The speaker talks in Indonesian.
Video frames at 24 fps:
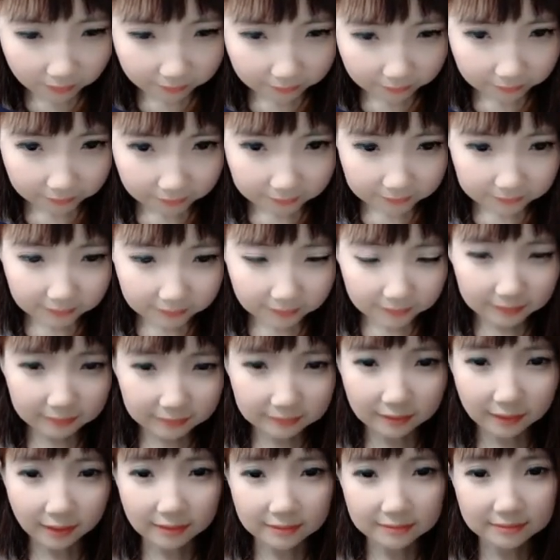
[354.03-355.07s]
kita lihat
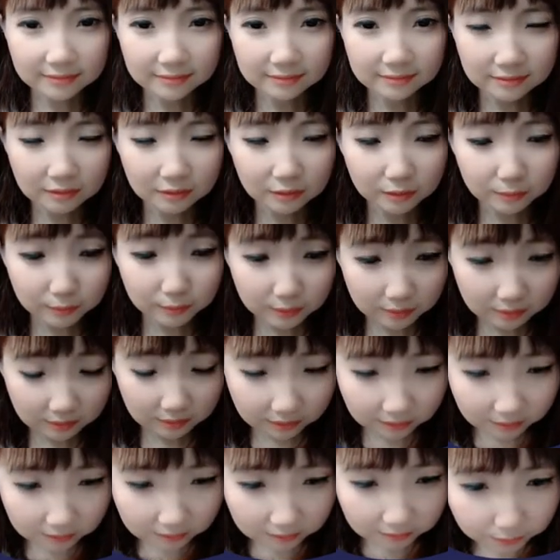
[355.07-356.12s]
hasilnya gimana
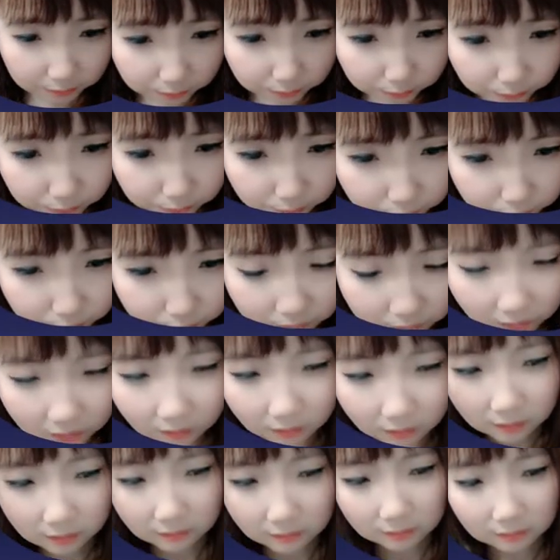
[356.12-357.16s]
guys untuk
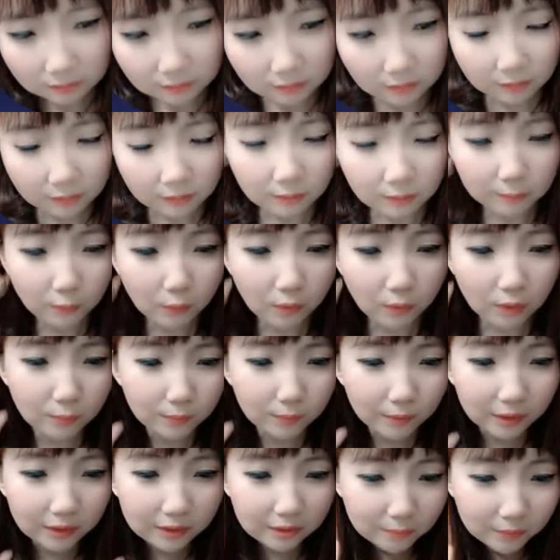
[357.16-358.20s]
uh, wah
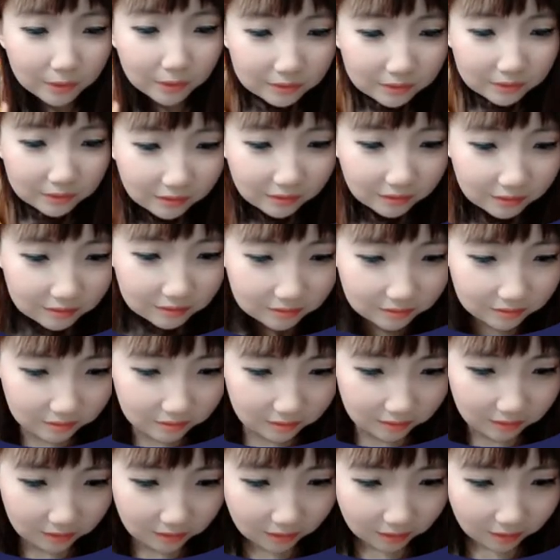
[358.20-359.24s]
lumayan banyak guys
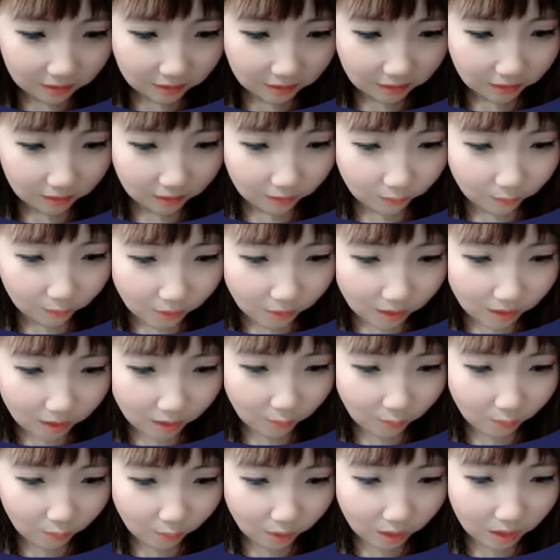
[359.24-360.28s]
wow
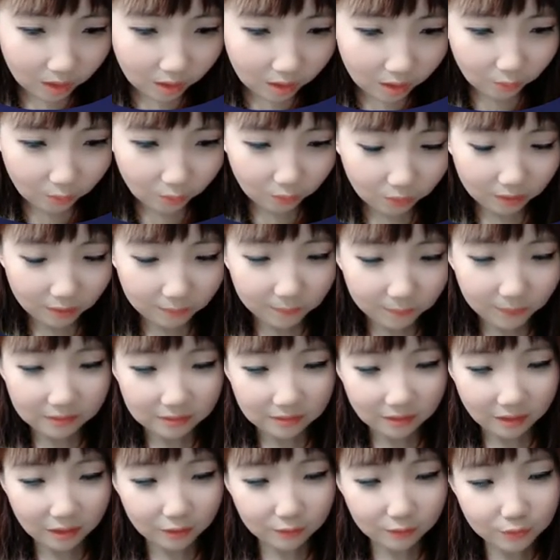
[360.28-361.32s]
wow
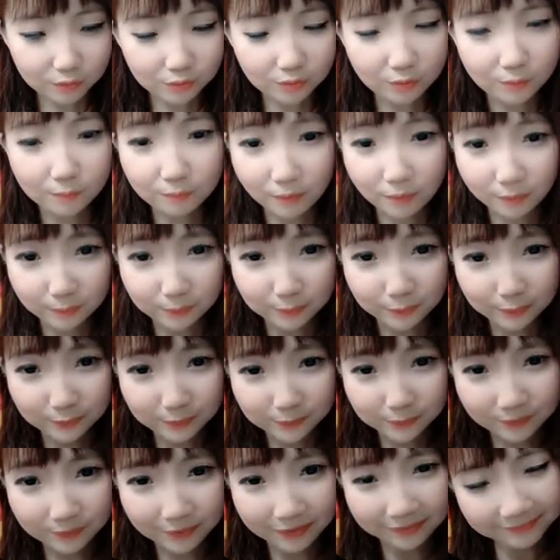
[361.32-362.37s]
844
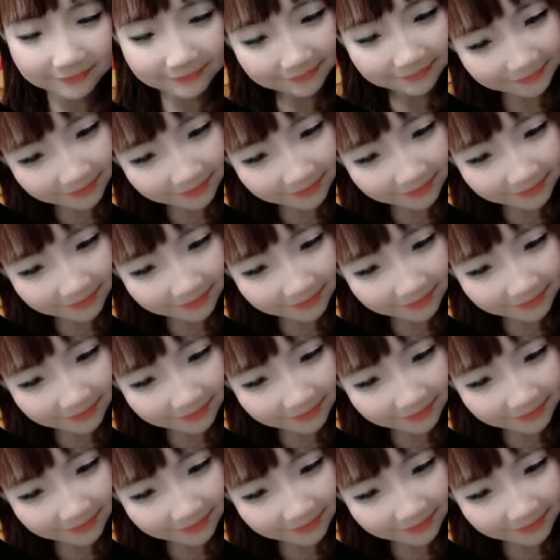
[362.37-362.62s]
ya